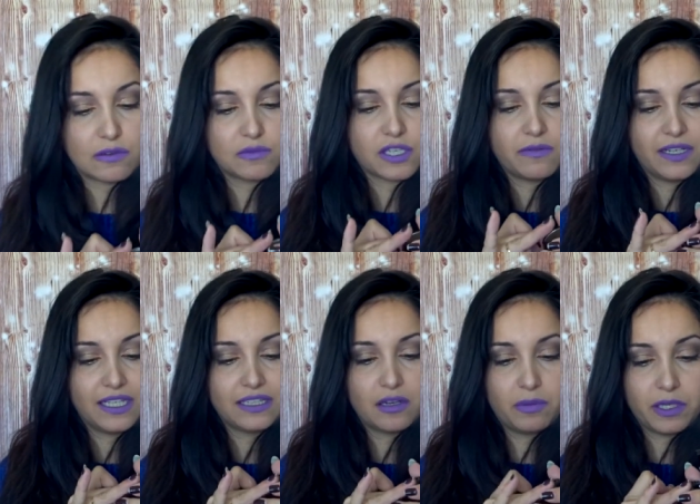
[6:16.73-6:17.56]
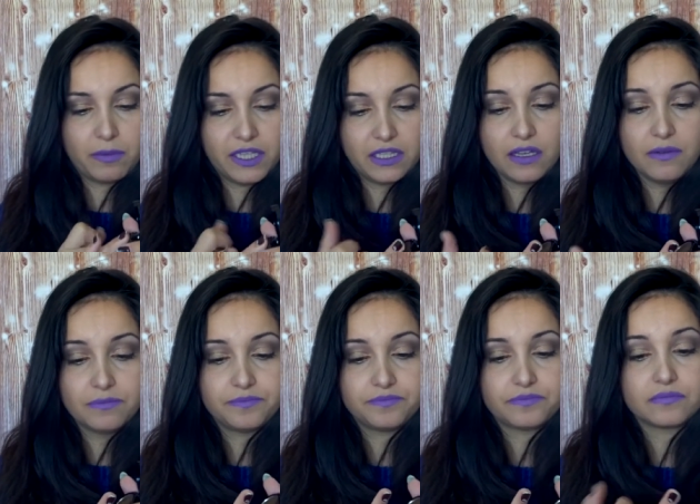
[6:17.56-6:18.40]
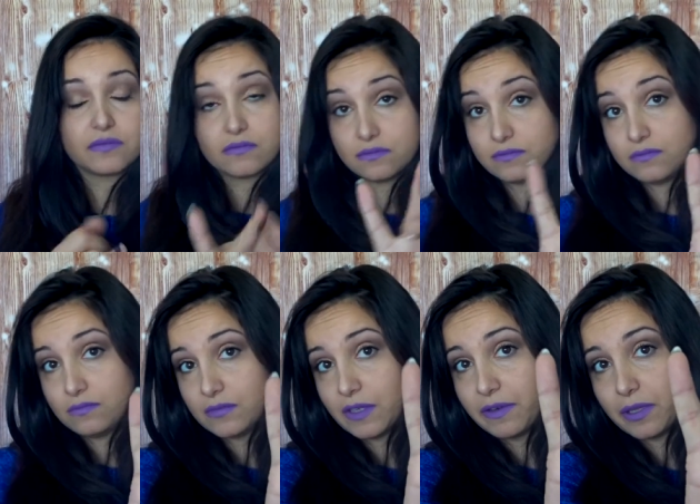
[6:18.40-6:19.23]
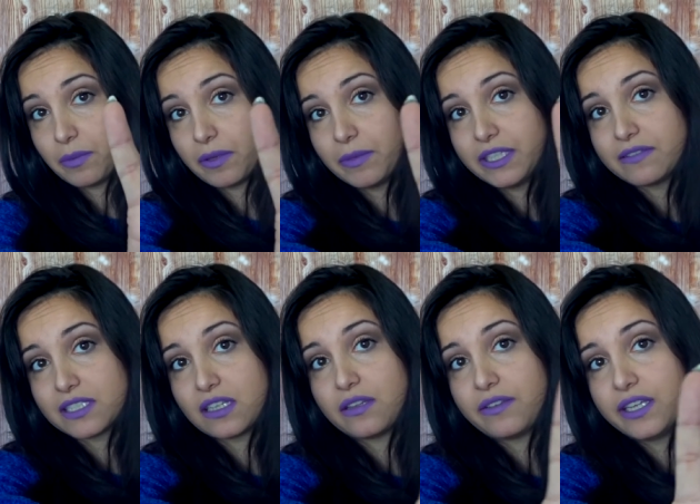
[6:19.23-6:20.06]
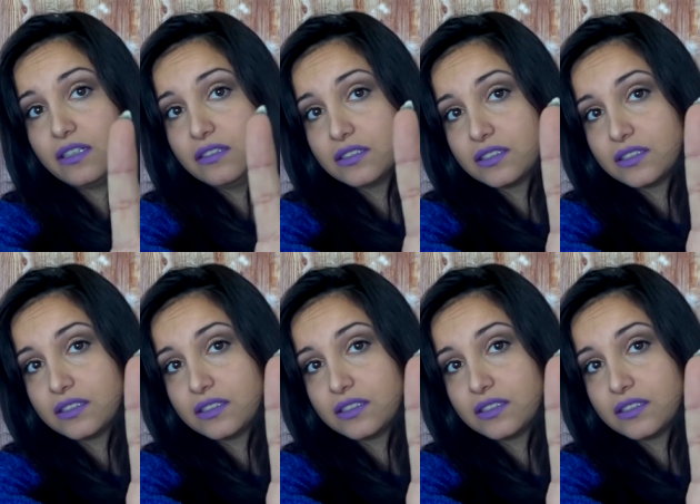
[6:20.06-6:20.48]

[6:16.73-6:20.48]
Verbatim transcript: vamos a ver qué tal pigmenta. La verdad pigmenta bastante bien.